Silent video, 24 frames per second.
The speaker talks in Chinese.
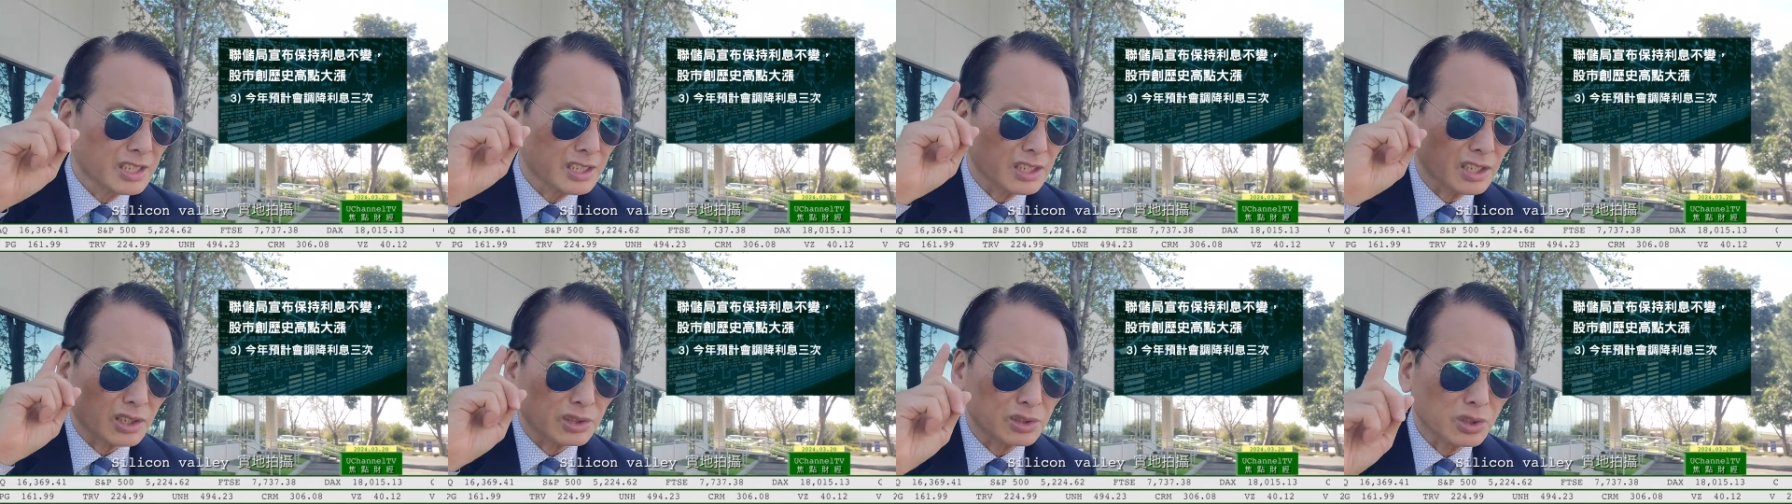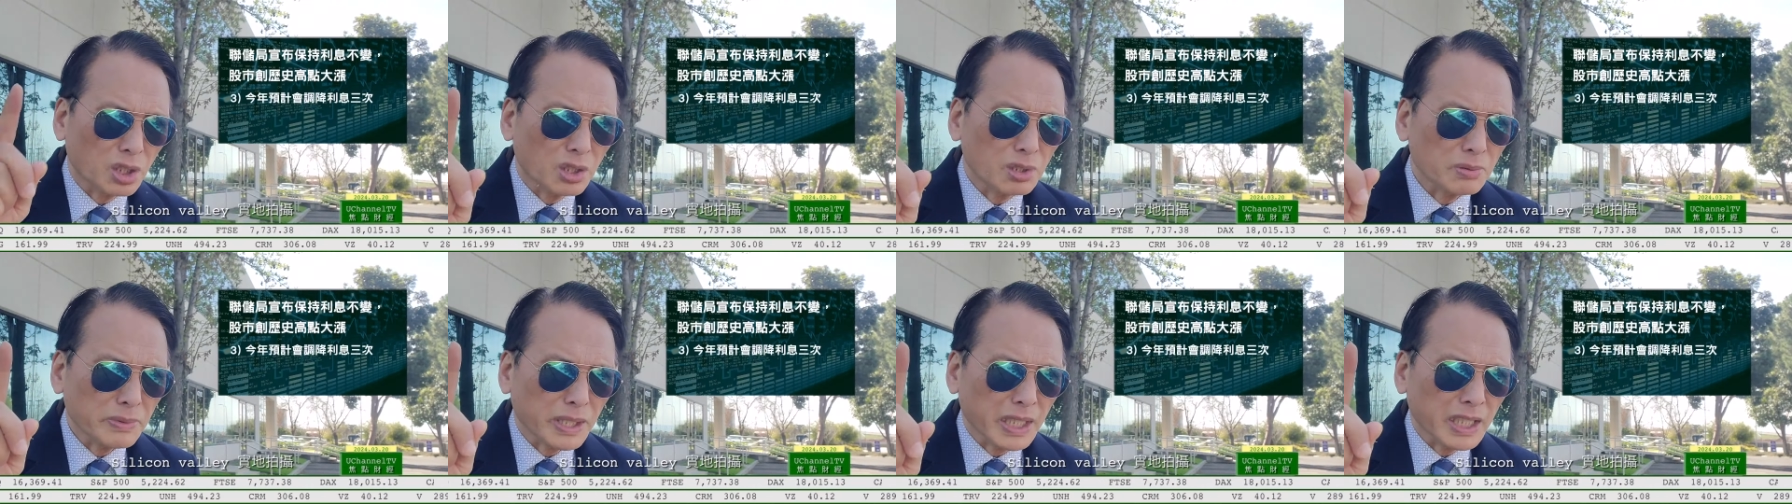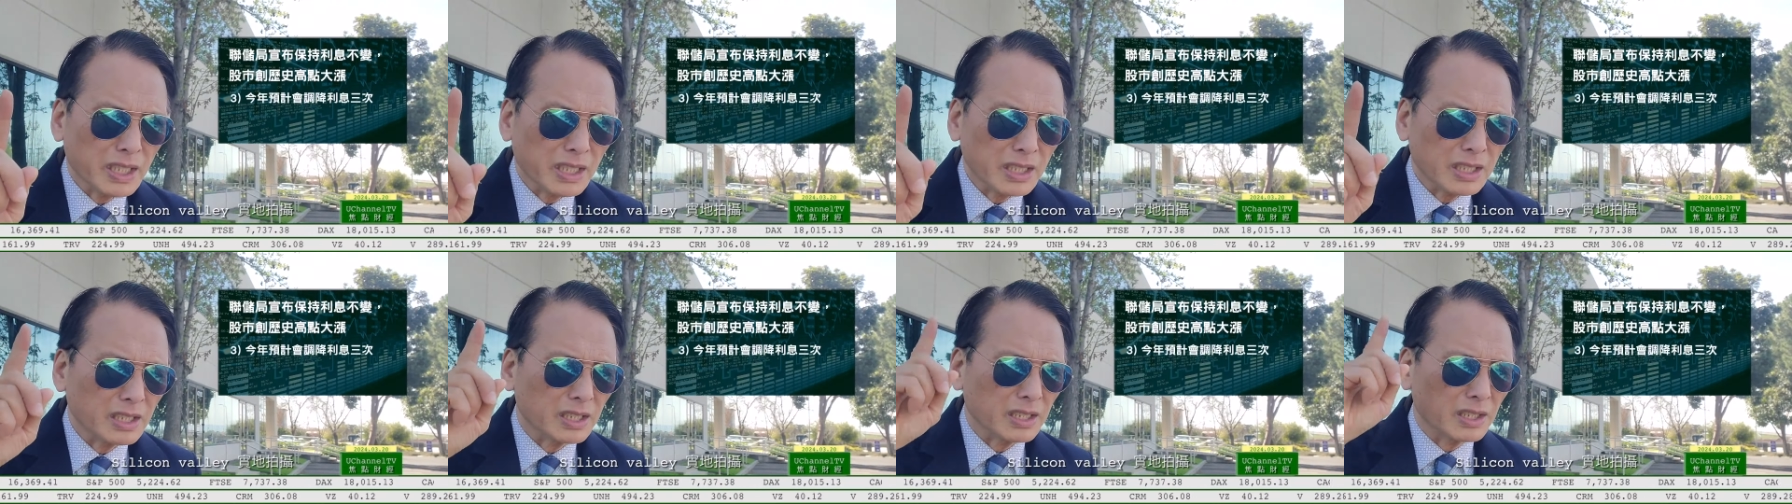有聪
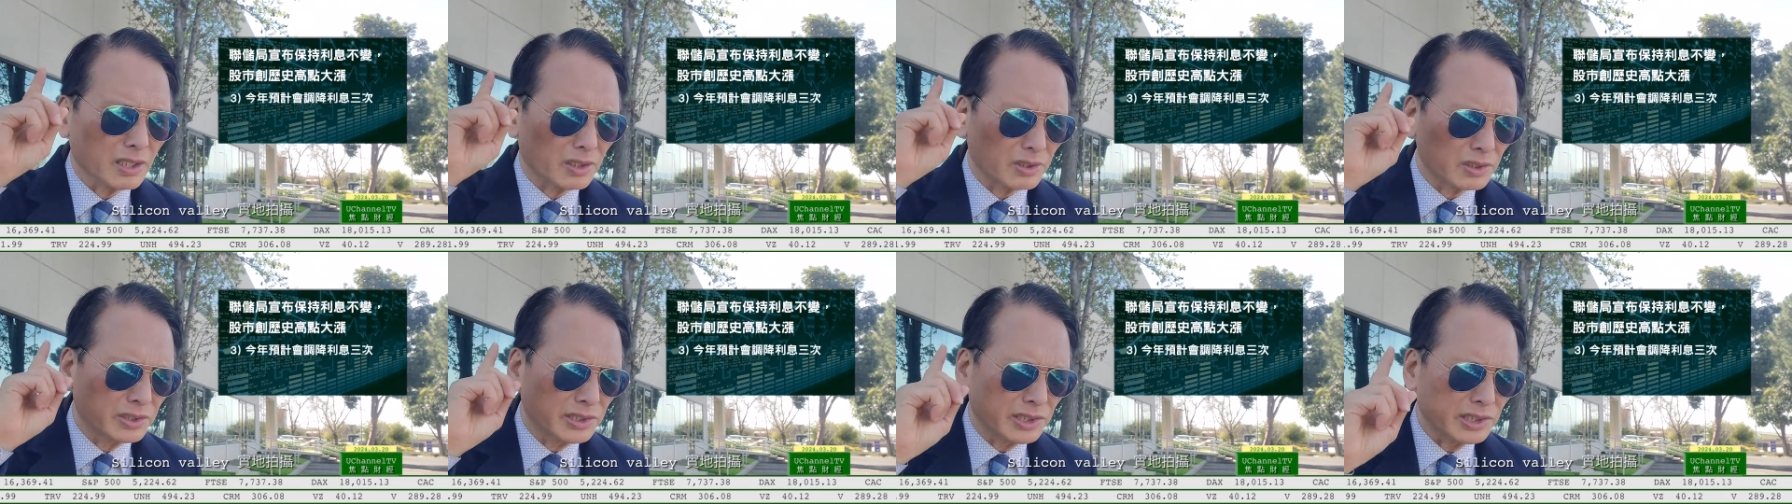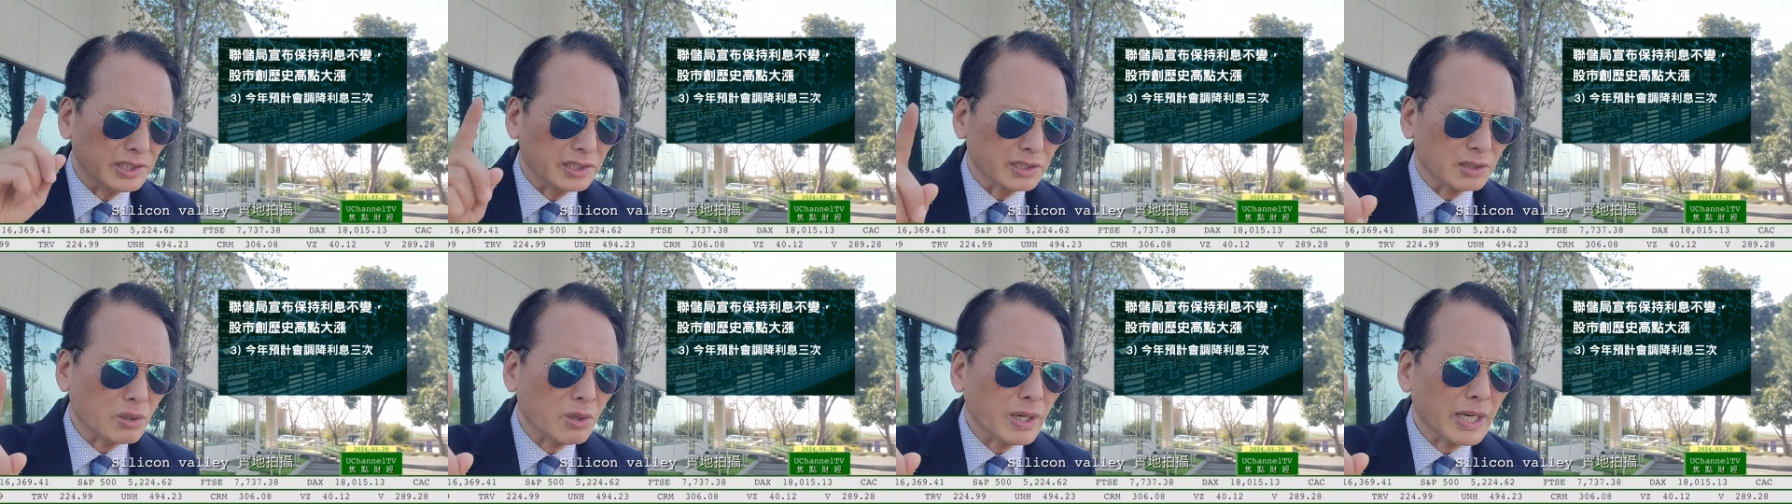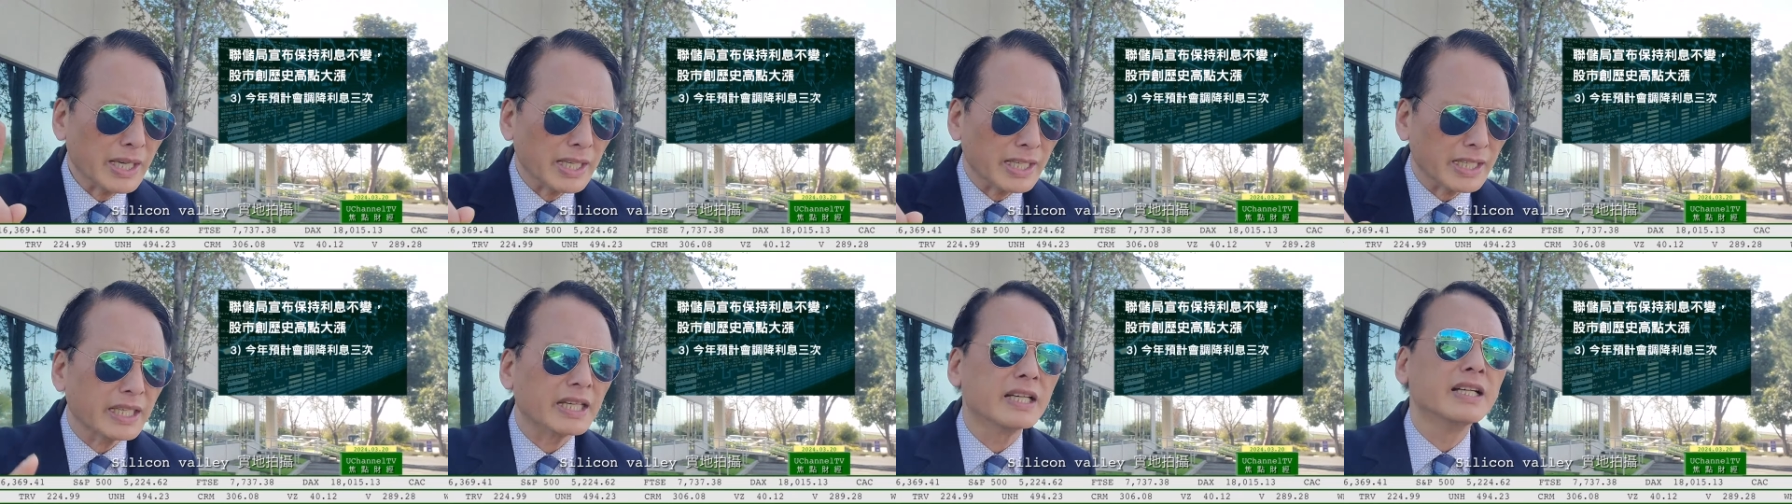明有智
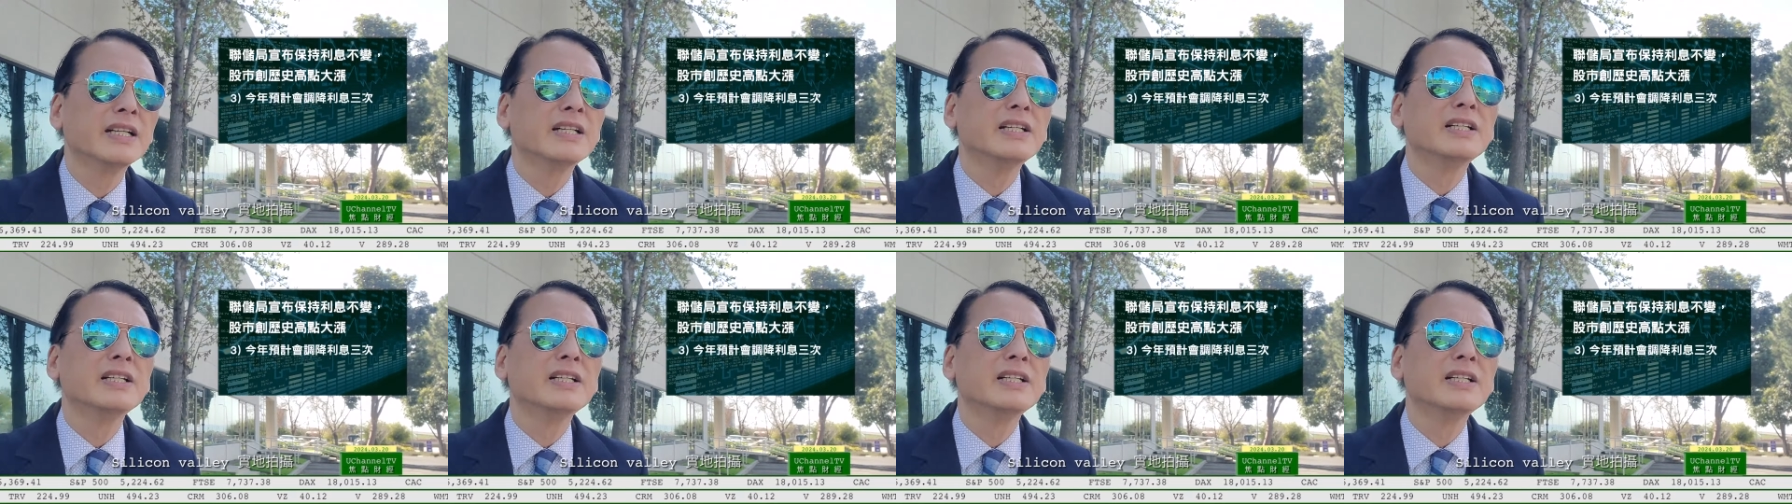慧，